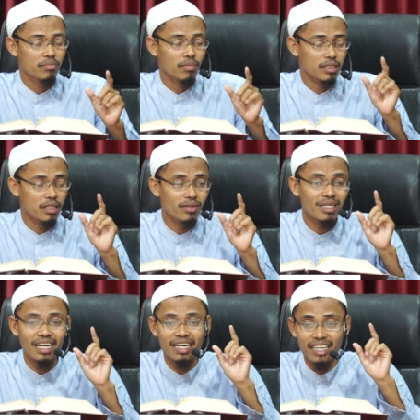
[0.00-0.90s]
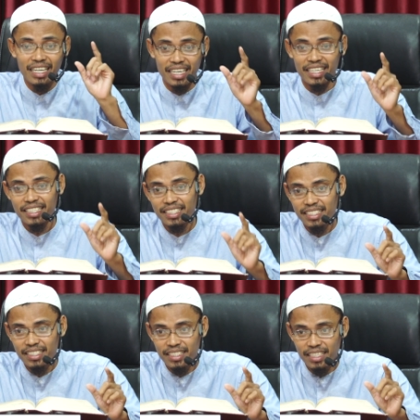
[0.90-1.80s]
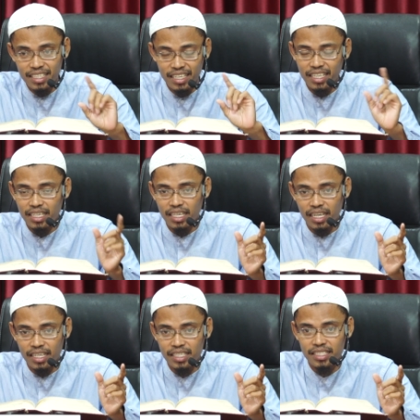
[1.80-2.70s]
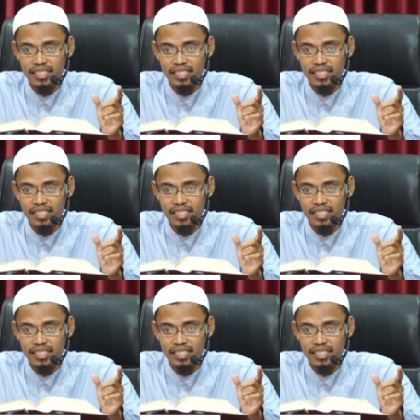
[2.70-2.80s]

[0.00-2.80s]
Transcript: biasanya orang kandangkan, tidak diliarkan.